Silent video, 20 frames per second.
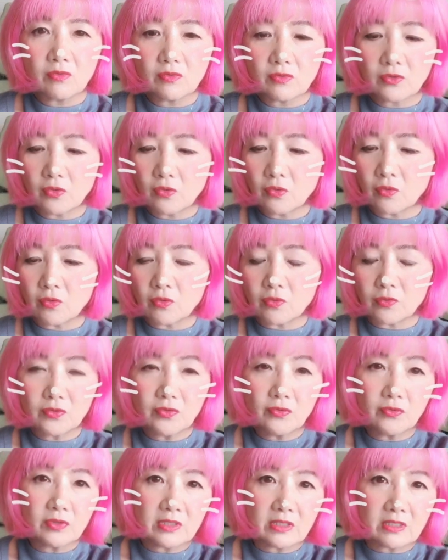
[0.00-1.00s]
今日用
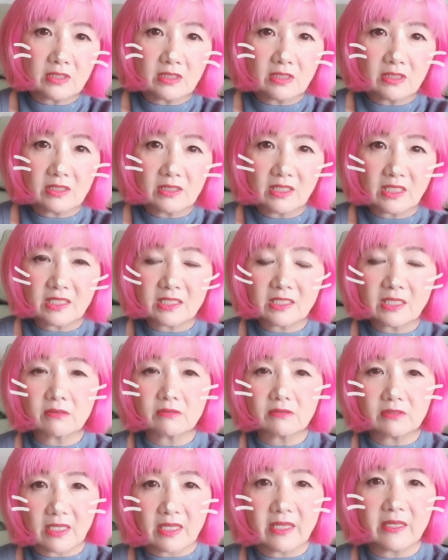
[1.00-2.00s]
意できなく
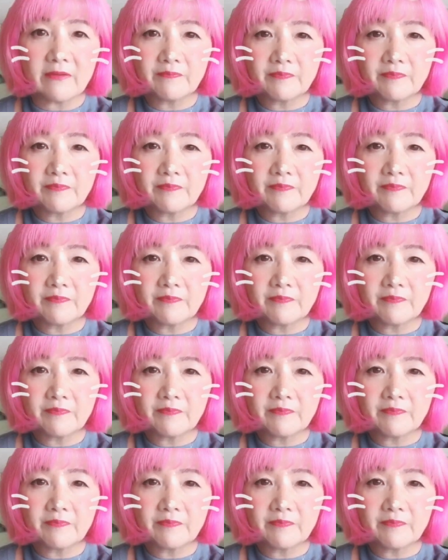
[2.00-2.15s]
て